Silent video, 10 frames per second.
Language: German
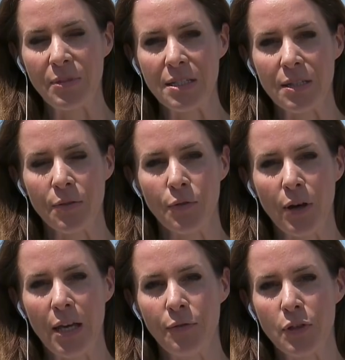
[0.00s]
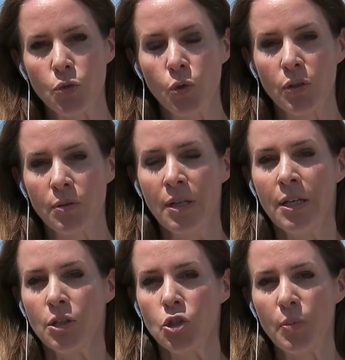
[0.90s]
diese Feuer versuchen
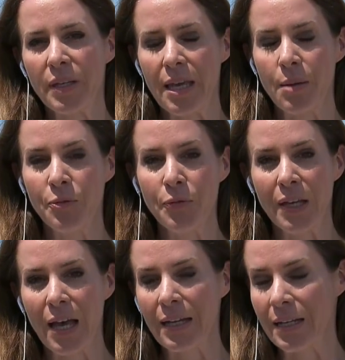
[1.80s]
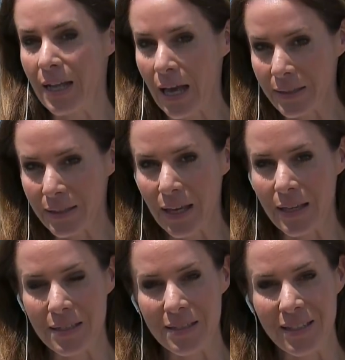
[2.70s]
zu bekämpfen. Gerade in Attika
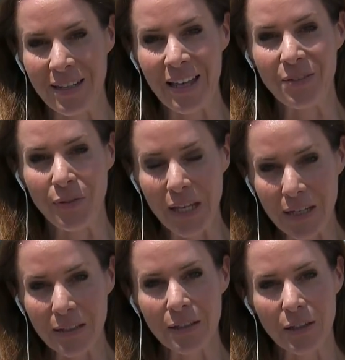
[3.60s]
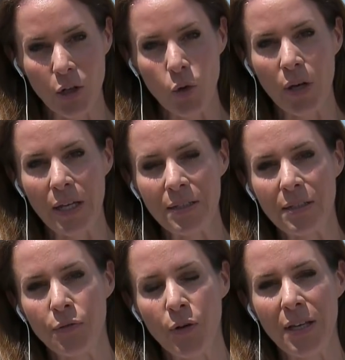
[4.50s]
ist es ihnen ein wenig gelungen.
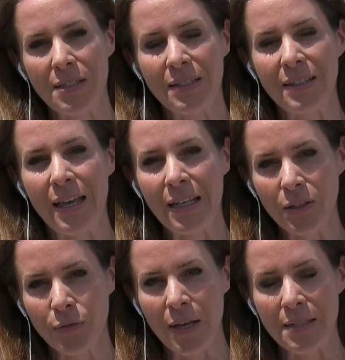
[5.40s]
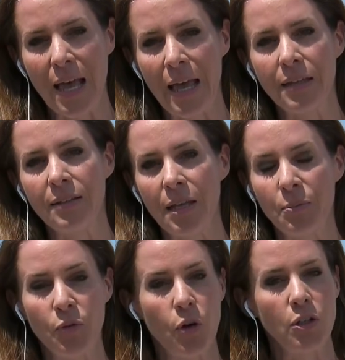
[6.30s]
Die Feuer sind etwas
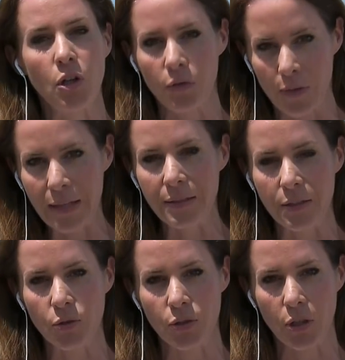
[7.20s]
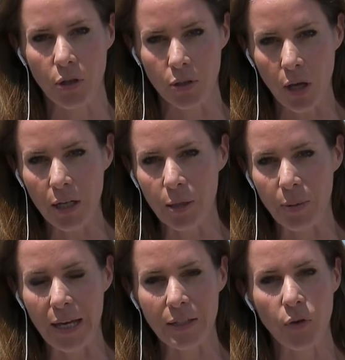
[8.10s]
eingedämmt worden, noch weit nicht unter Kontrolle
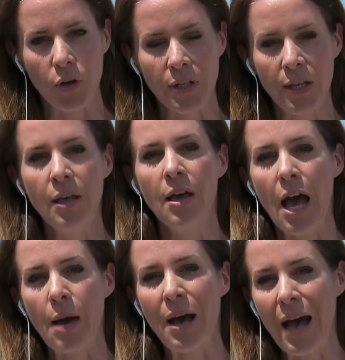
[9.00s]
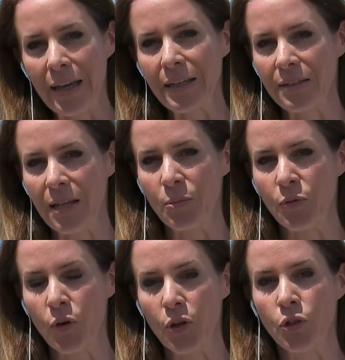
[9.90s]
gebracht worden, aber
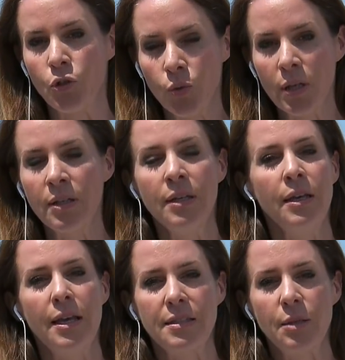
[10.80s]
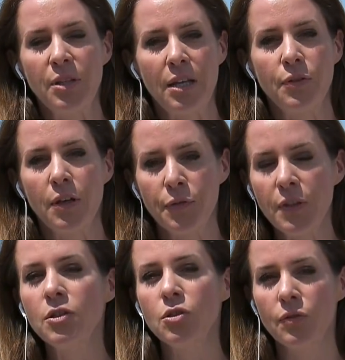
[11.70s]
eingedämmt worden. Nur es gibt einfach
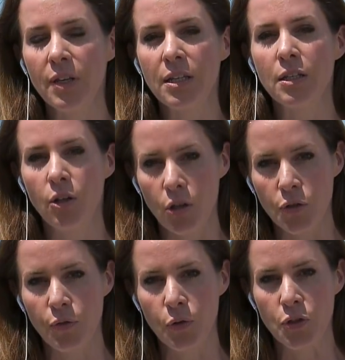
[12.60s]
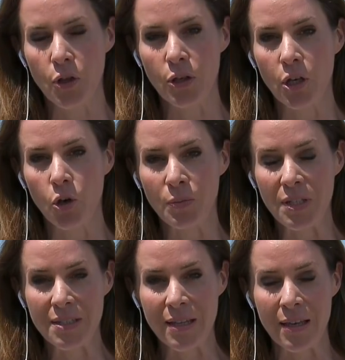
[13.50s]
viel zu wenig Löschflugzeuge, um
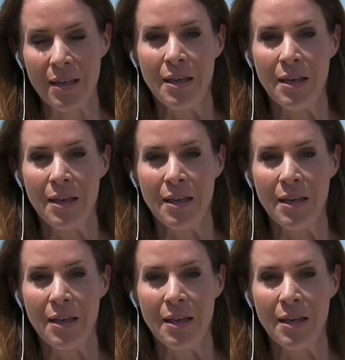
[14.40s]
diese